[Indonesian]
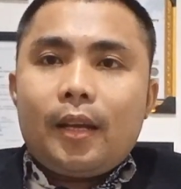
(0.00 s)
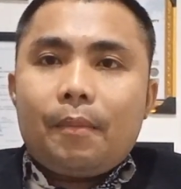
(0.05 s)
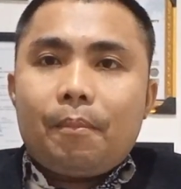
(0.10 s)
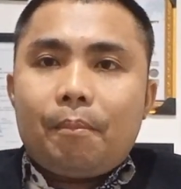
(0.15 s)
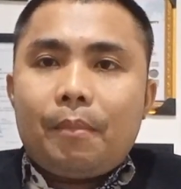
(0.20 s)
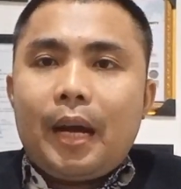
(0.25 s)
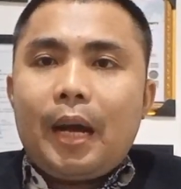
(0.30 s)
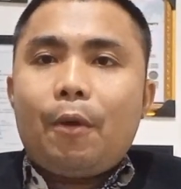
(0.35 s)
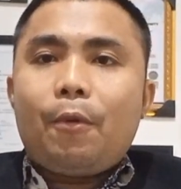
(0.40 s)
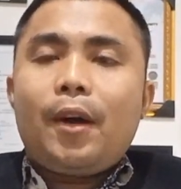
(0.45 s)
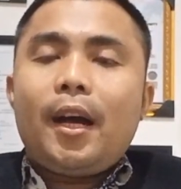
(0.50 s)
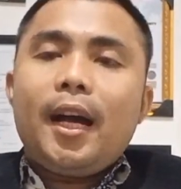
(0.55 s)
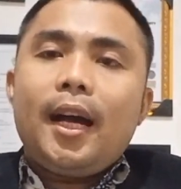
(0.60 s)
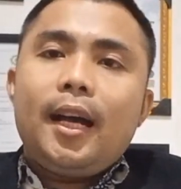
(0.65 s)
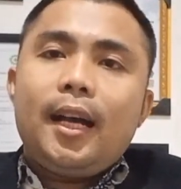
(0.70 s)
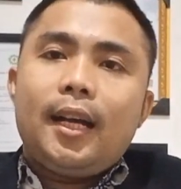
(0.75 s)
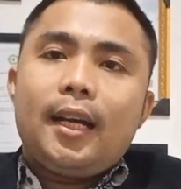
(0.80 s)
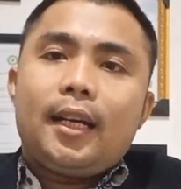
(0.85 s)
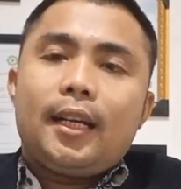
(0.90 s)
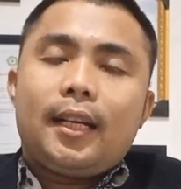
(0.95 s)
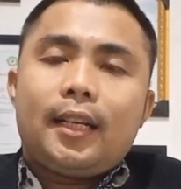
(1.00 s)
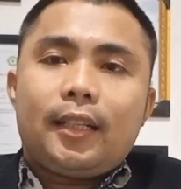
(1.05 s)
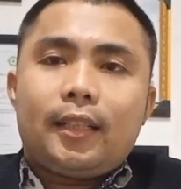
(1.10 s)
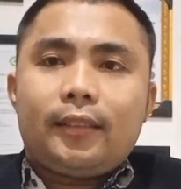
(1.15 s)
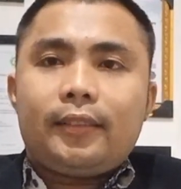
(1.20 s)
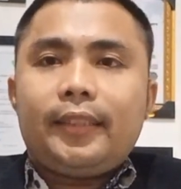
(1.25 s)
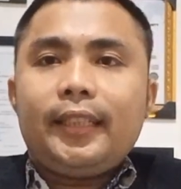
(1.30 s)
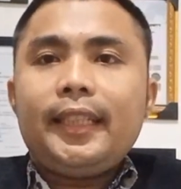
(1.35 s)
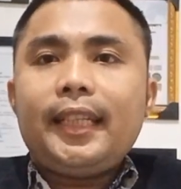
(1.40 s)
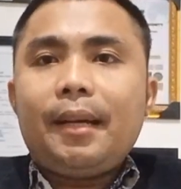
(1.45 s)
bahwa
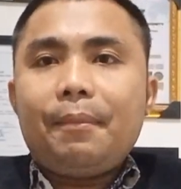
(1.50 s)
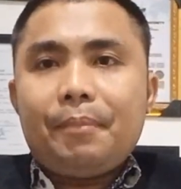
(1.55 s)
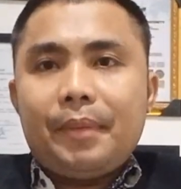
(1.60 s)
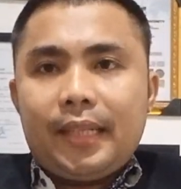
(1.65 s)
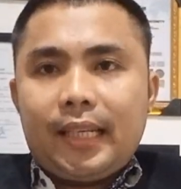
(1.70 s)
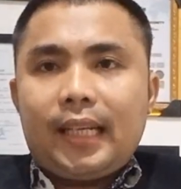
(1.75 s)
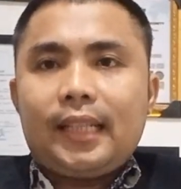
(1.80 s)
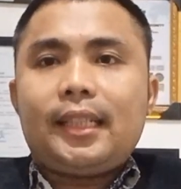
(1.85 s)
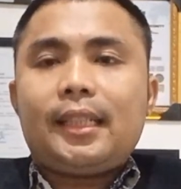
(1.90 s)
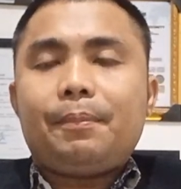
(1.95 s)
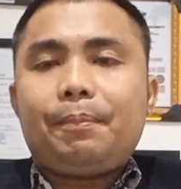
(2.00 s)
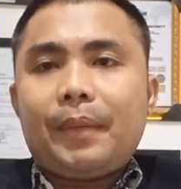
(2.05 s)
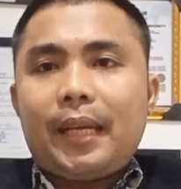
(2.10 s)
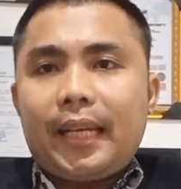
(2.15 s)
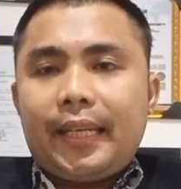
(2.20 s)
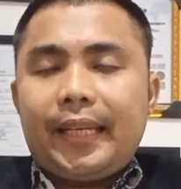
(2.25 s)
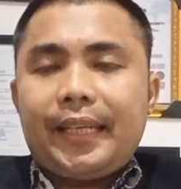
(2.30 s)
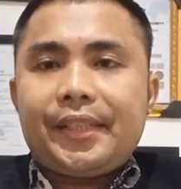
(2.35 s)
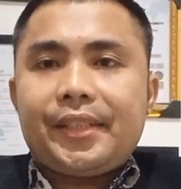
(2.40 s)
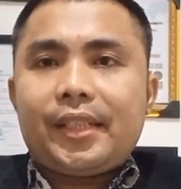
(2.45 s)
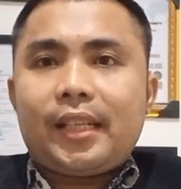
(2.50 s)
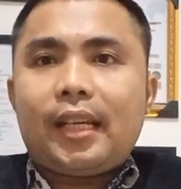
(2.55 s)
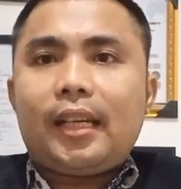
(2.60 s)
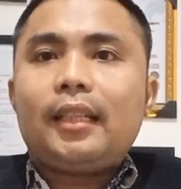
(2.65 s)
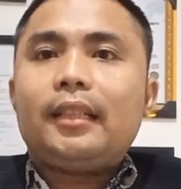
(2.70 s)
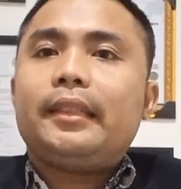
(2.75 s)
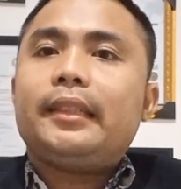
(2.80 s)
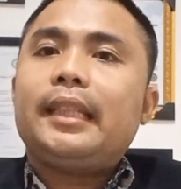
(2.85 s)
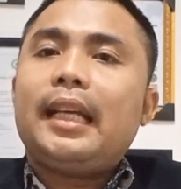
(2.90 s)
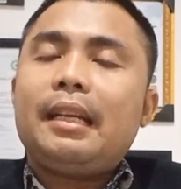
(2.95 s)
ketika menang kepala
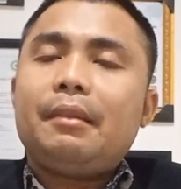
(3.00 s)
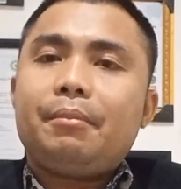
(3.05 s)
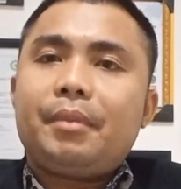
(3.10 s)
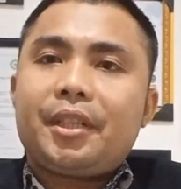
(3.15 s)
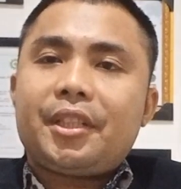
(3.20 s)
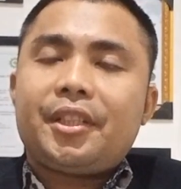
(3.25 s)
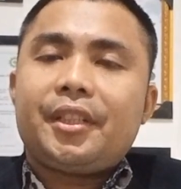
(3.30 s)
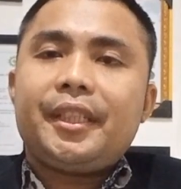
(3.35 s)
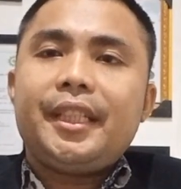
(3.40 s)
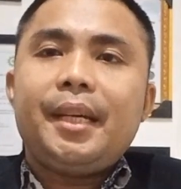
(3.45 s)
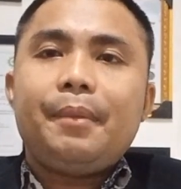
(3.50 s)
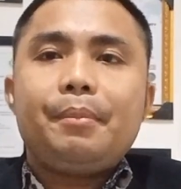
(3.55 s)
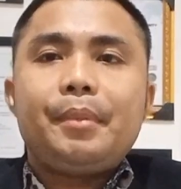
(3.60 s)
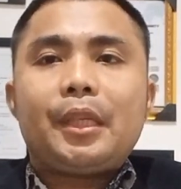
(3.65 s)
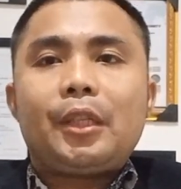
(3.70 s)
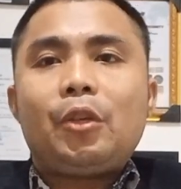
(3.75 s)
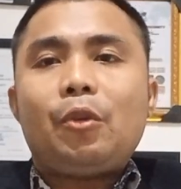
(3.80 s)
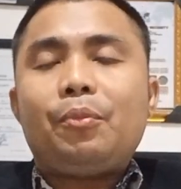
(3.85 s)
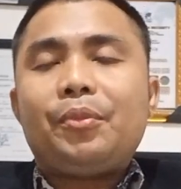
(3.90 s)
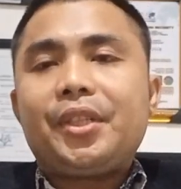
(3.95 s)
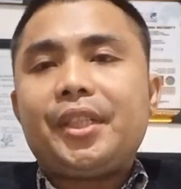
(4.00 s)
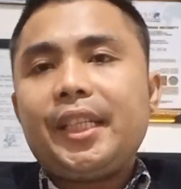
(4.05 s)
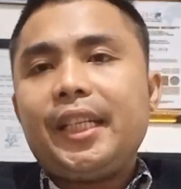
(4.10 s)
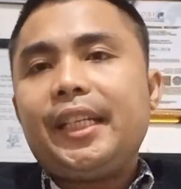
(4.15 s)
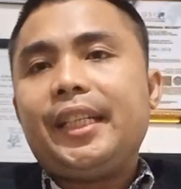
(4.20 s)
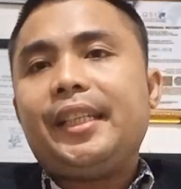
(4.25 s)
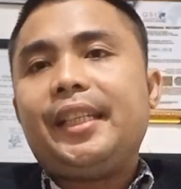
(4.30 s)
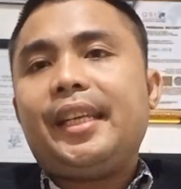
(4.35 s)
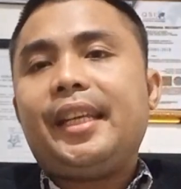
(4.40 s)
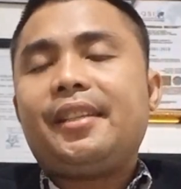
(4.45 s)
desa dan bersedia
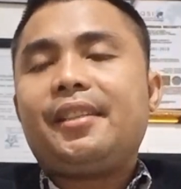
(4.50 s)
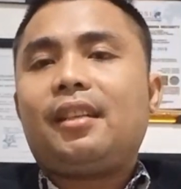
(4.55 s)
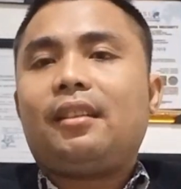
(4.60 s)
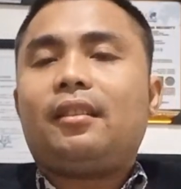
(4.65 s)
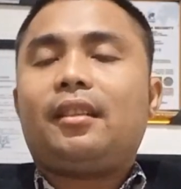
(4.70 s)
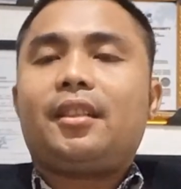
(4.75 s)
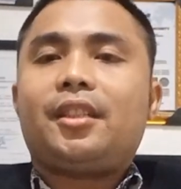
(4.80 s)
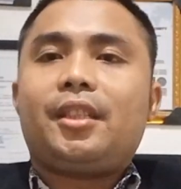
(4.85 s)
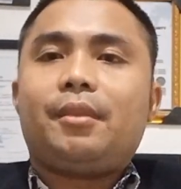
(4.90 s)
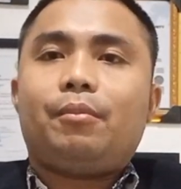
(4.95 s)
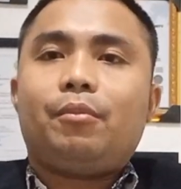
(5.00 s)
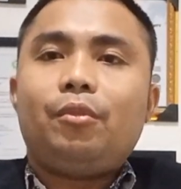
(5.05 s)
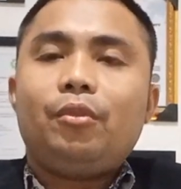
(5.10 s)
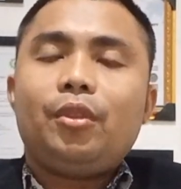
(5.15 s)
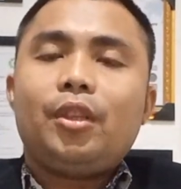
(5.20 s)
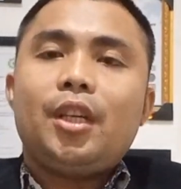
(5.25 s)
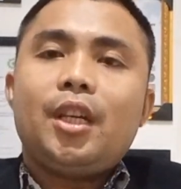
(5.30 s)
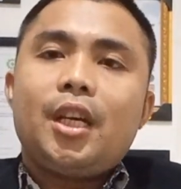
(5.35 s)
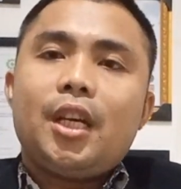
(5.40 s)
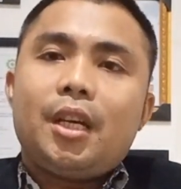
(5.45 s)
berdomisili di desa tersebut,